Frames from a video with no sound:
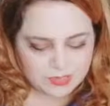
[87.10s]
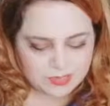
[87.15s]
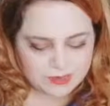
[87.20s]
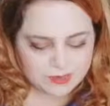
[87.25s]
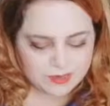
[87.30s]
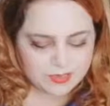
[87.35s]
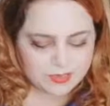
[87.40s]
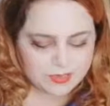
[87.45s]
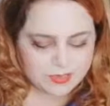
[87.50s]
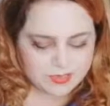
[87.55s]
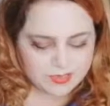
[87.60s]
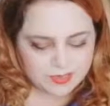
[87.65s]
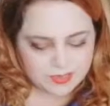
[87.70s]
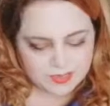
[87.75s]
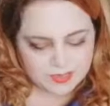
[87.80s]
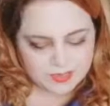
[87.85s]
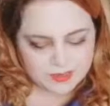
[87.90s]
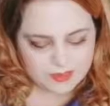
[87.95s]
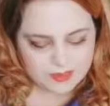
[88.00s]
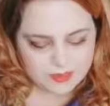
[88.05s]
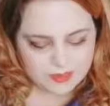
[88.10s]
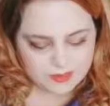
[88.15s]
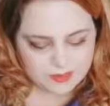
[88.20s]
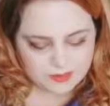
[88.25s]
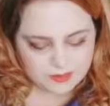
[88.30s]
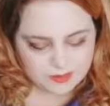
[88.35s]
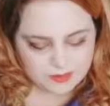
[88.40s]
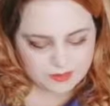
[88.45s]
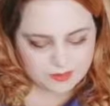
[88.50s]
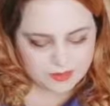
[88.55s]
1888 से कर
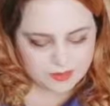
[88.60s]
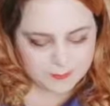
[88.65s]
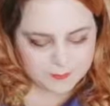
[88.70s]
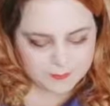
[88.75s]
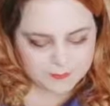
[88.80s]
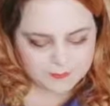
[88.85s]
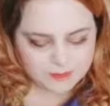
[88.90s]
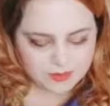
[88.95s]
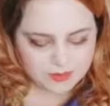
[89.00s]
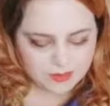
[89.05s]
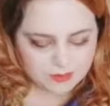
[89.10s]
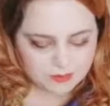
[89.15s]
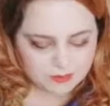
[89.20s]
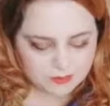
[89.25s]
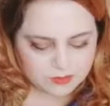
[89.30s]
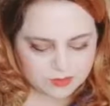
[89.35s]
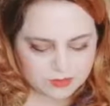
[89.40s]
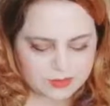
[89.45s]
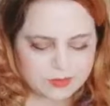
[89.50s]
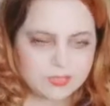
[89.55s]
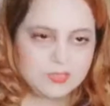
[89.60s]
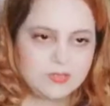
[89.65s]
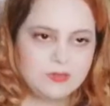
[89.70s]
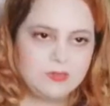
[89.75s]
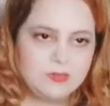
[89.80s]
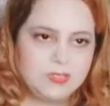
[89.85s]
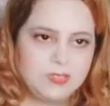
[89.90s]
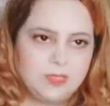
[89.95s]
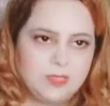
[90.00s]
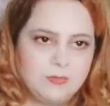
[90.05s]
रहे हैं काम और इनकी
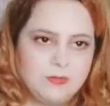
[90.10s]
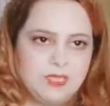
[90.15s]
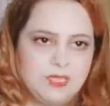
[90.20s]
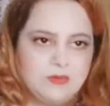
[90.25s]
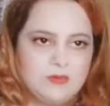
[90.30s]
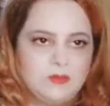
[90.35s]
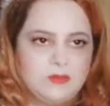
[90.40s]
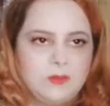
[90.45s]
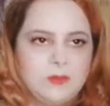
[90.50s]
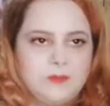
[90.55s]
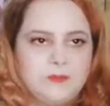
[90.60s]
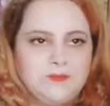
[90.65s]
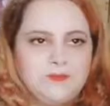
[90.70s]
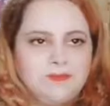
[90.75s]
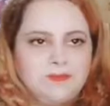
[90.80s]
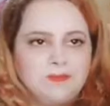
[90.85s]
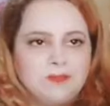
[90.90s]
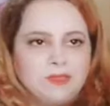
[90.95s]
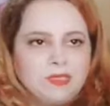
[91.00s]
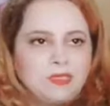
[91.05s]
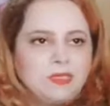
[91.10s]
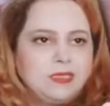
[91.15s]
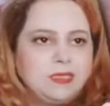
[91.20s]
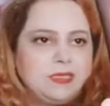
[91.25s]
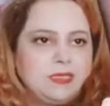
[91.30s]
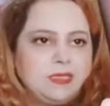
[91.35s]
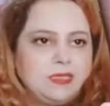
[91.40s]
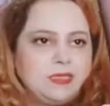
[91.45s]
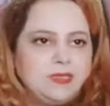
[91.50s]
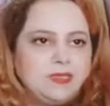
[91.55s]
जो क्रीम है वो ये
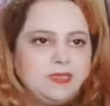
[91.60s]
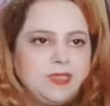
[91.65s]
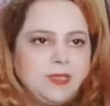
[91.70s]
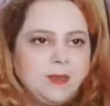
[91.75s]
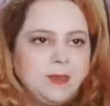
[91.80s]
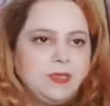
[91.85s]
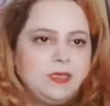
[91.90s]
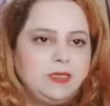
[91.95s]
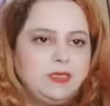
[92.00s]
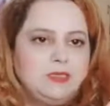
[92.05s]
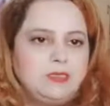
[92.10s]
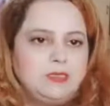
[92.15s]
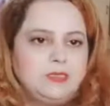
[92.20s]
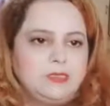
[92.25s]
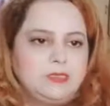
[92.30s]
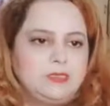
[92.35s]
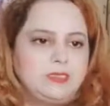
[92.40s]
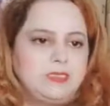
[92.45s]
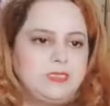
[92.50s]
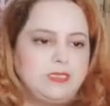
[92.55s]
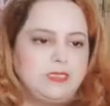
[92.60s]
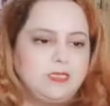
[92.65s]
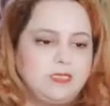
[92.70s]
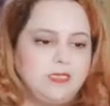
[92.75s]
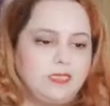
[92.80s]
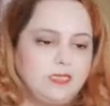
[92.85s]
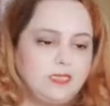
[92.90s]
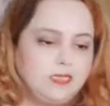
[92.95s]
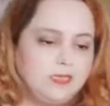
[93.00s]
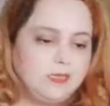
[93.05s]
देख लीजिए ये
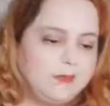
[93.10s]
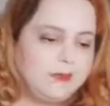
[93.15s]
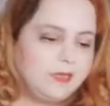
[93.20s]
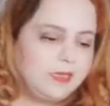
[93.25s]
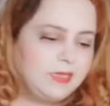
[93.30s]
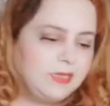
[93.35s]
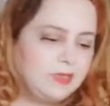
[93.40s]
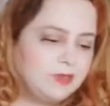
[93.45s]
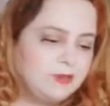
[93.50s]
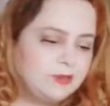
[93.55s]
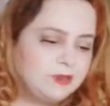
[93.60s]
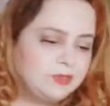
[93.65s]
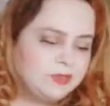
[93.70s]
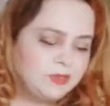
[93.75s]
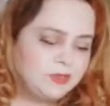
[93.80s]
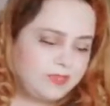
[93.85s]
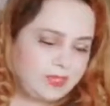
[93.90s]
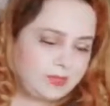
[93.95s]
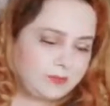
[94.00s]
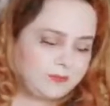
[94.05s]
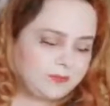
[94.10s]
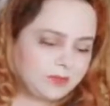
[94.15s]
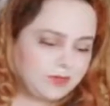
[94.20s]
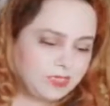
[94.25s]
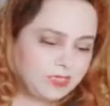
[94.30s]
है हेयर ग्रोथ क्रीम